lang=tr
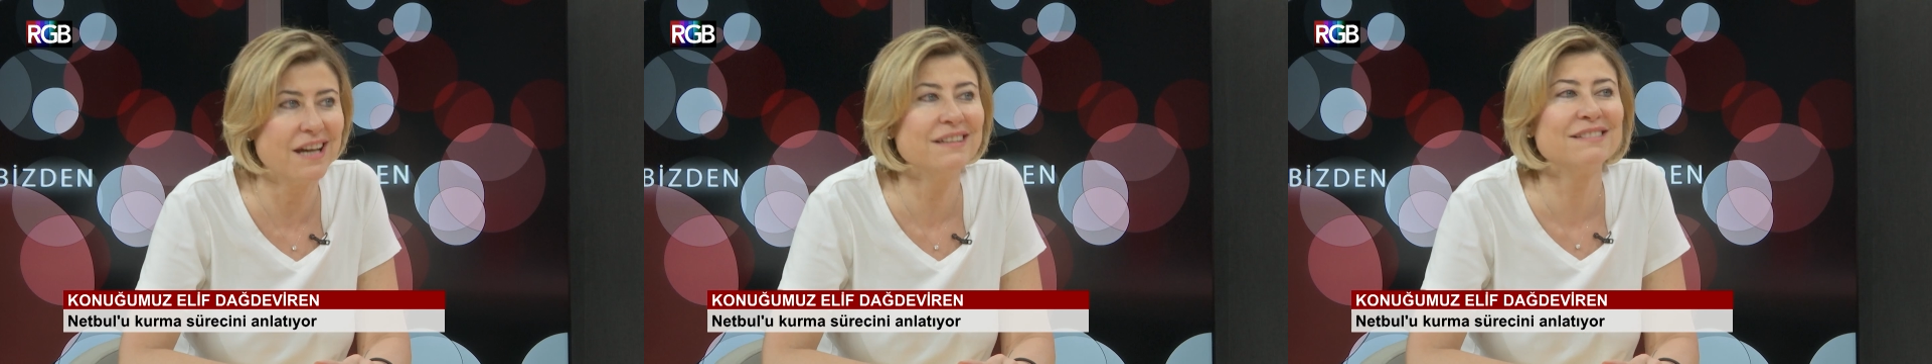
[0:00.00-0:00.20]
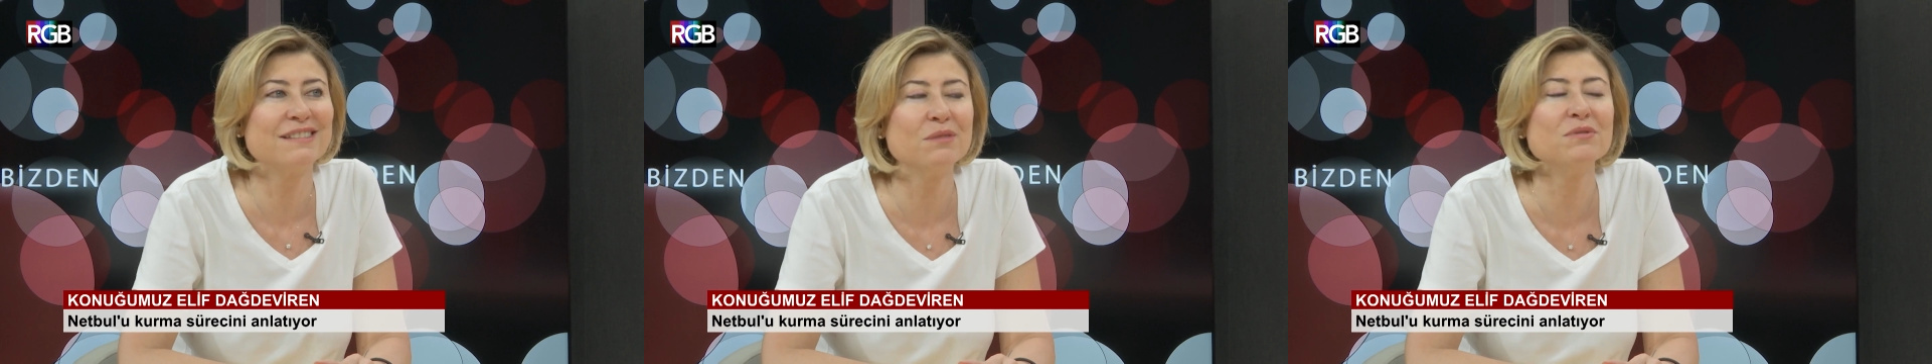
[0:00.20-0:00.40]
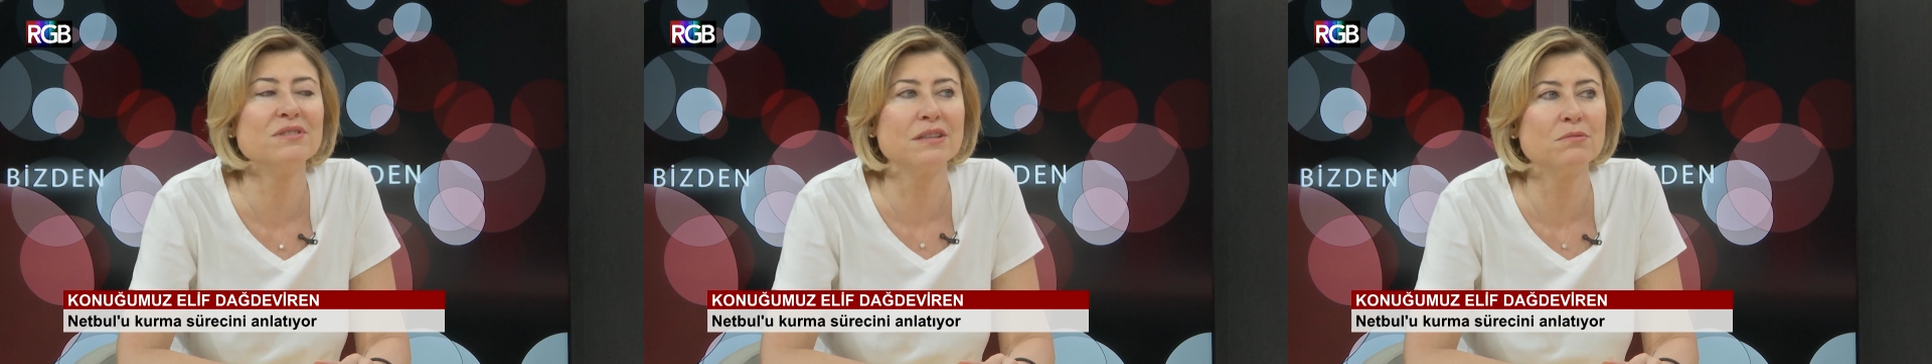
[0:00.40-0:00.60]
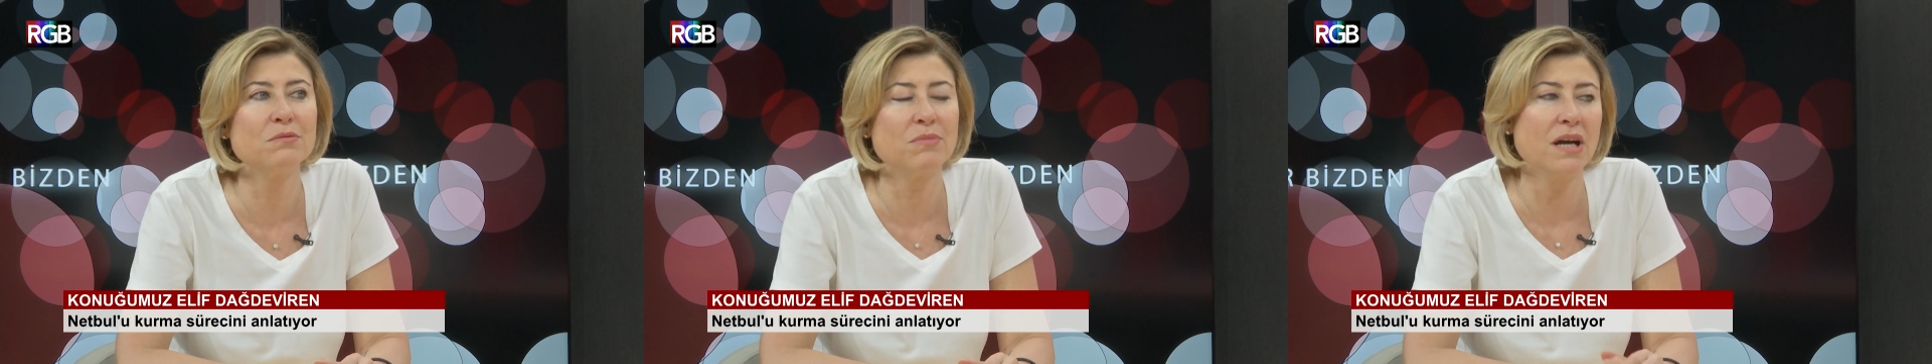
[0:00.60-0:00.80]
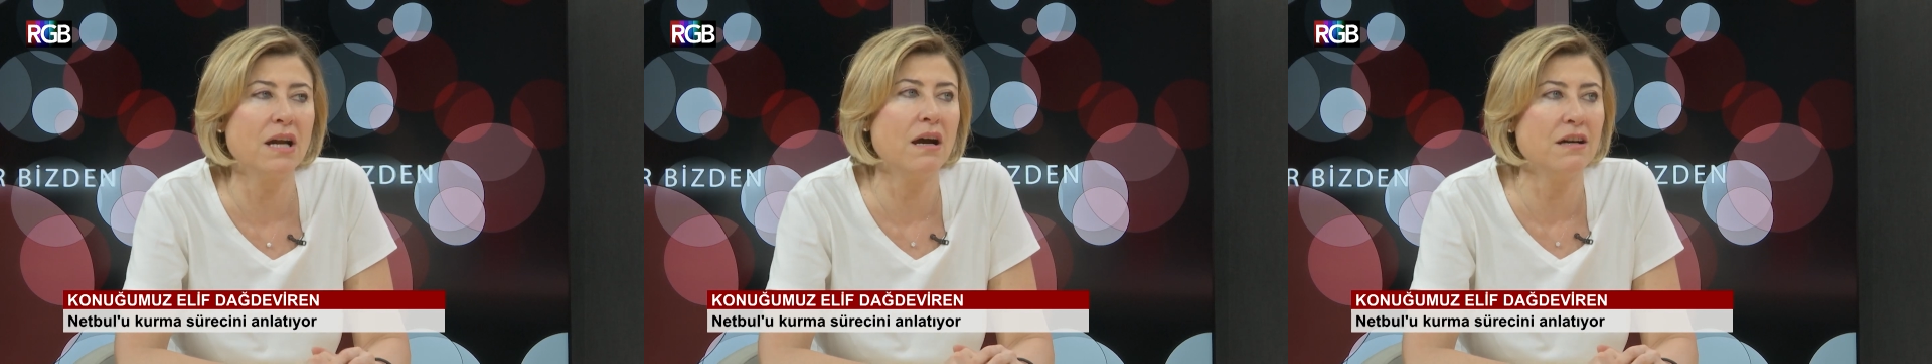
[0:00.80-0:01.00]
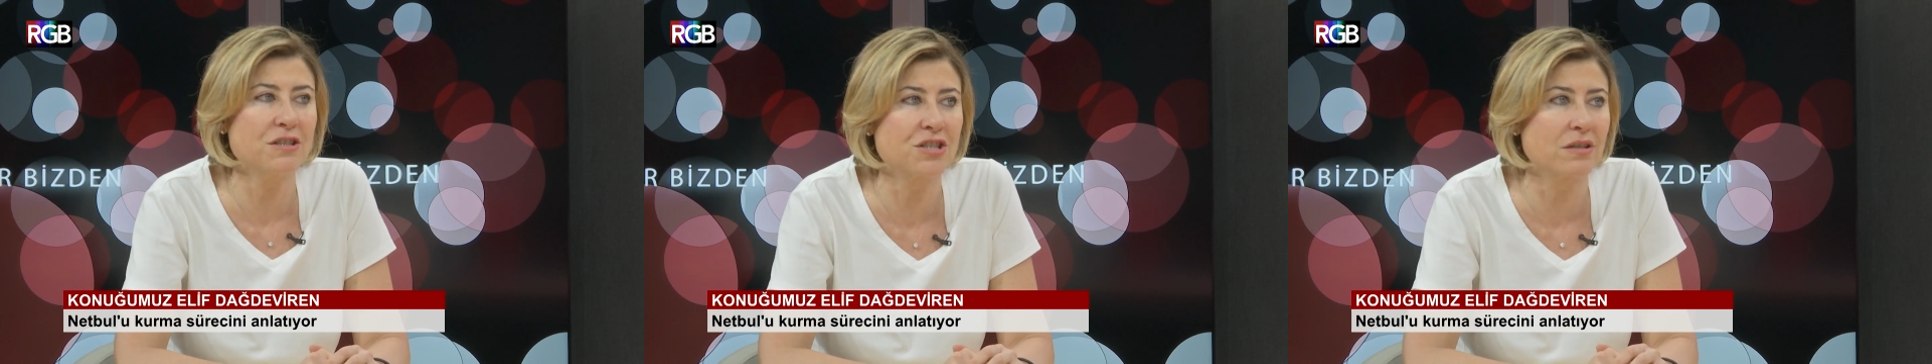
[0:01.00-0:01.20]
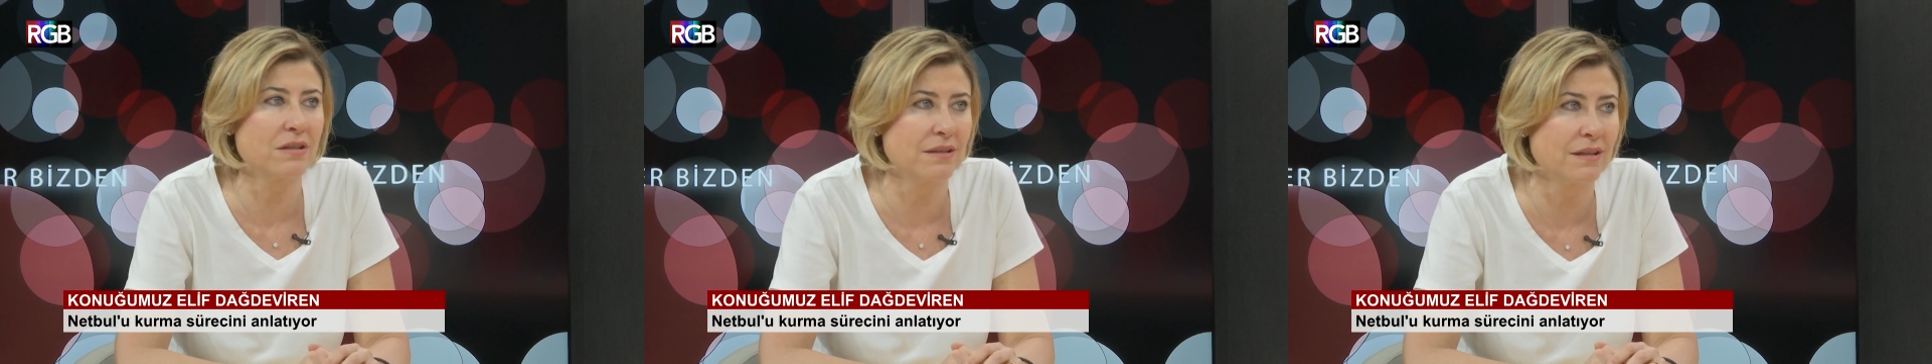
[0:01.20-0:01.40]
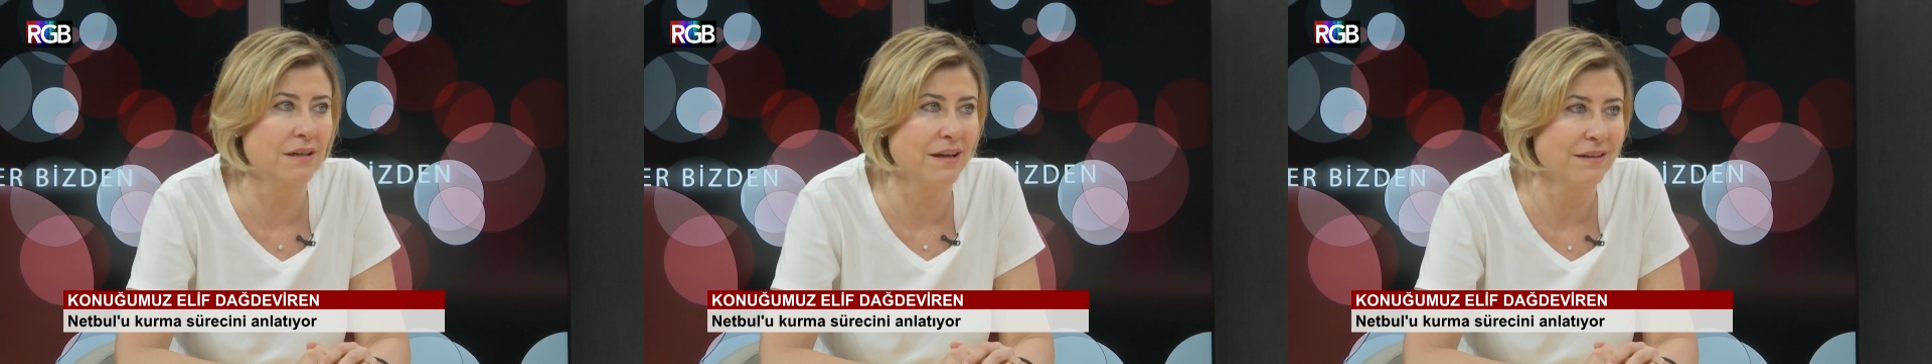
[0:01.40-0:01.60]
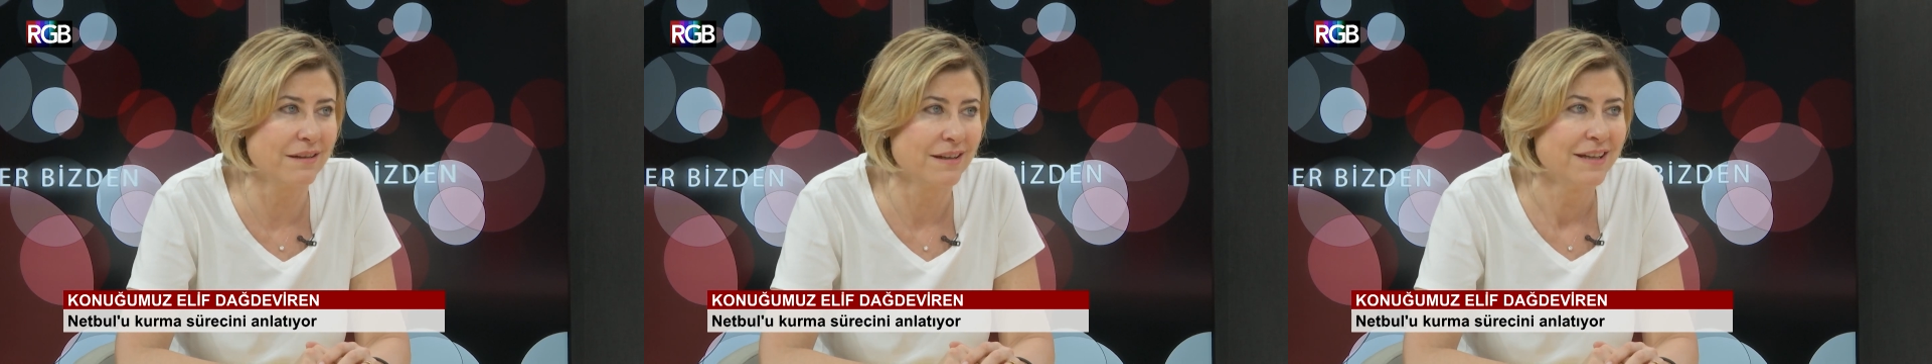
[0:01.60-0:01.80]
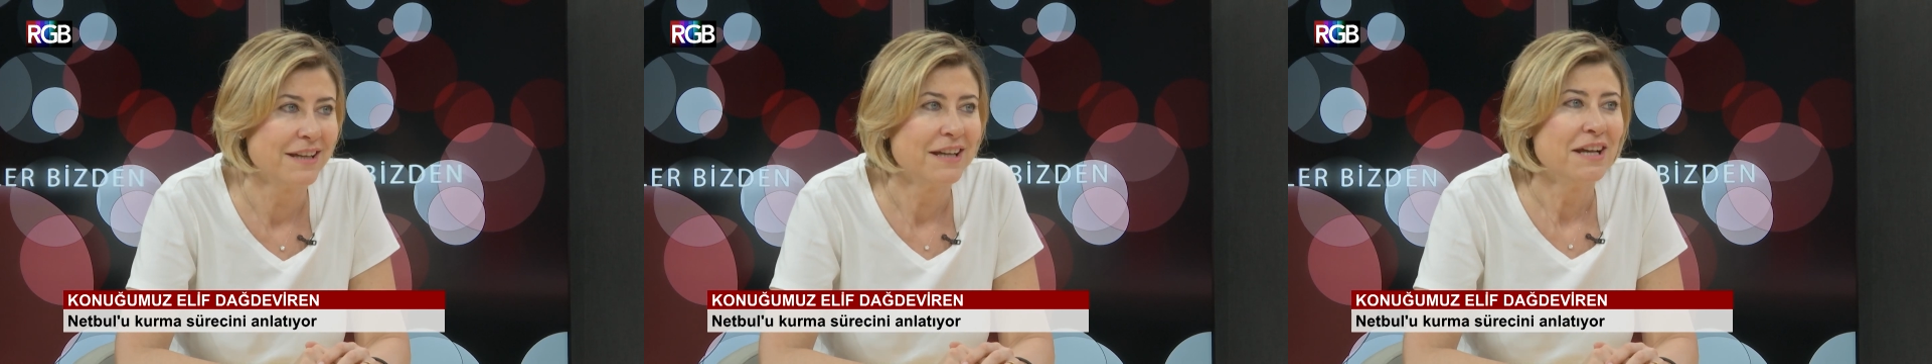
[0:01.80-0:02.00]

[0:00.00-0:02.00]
yaptınız. tabii tabii bayağı aç kalarak, hı hı.